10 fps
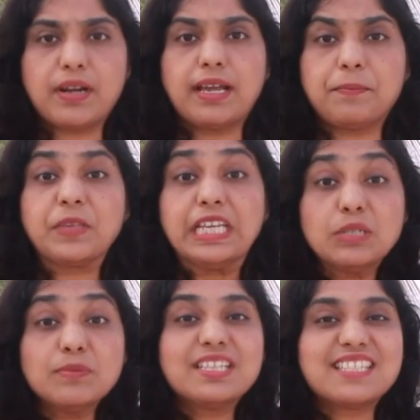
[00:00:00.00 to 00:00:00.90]
பண்ணுங்கள்
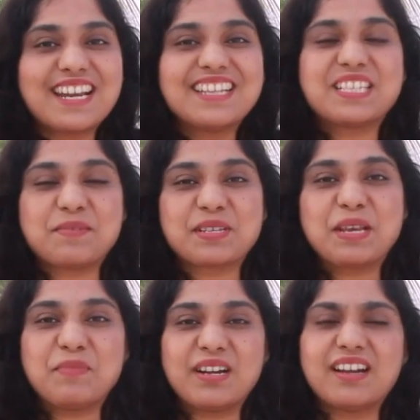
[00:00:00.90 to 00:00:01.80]
இன்னும் இந்த சேனலுக்கு
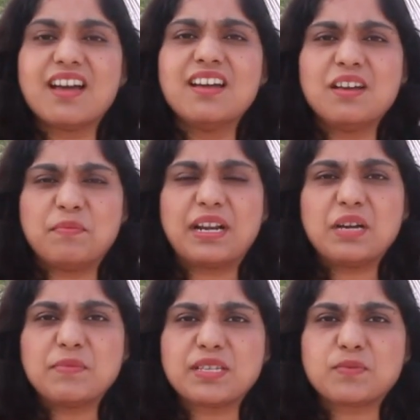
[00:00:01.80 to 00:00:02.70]
சப்ஸ்கிரைப் பண்ணலாம்
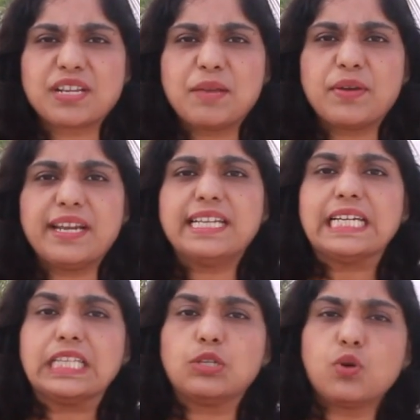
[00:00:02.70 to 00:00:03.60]
மறக்காமல் சப்ஸ்கிரைப் பண்ணிவிட்டு
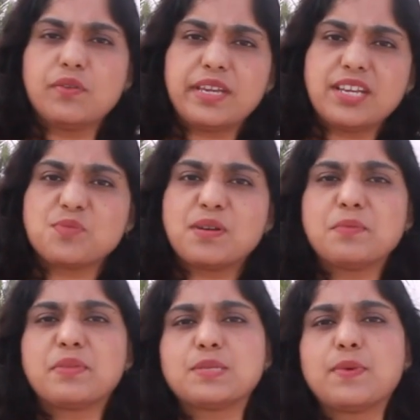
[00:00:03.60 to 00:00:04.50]
அந்த நோட்டிஃபிகேஷன்
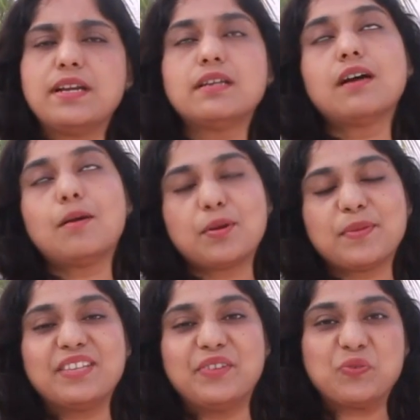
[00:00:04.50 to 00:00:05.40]
பட்டனை ப்ரெஸ் பண்ணிவிட்டு
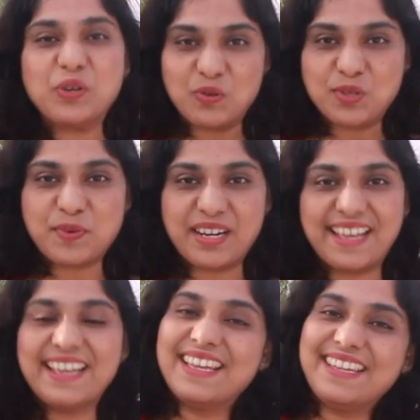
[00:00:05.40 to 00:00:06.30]
அப்புறமா இந்த வீடியோவை க்ளோஸ்
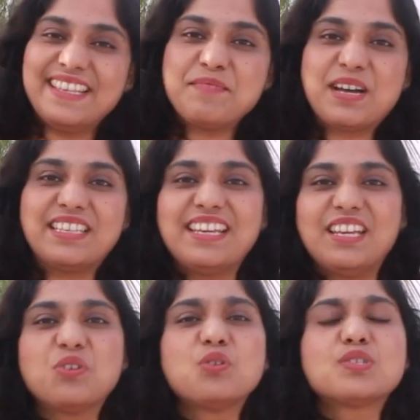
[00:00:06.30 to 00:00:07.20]
பண்ணுங்கள் இதே மாதிரி
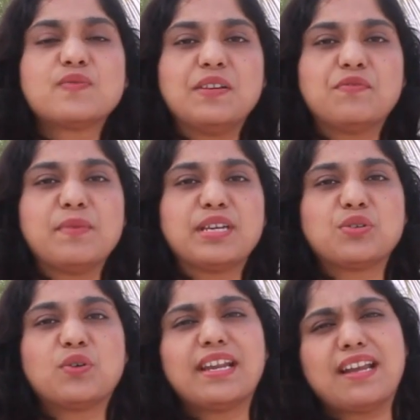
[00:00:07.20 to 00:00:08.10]
இன்னொரு யூஸ்ஃபுல்
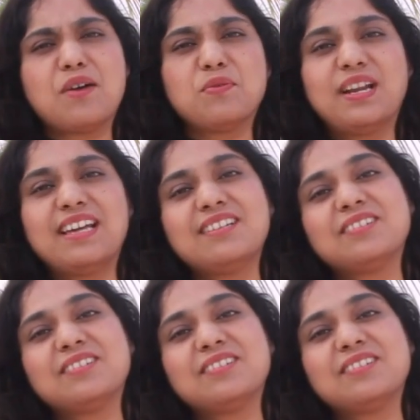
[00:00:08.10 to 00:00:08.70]
இன்ஃபர்மேஷனோட நான் உங்களை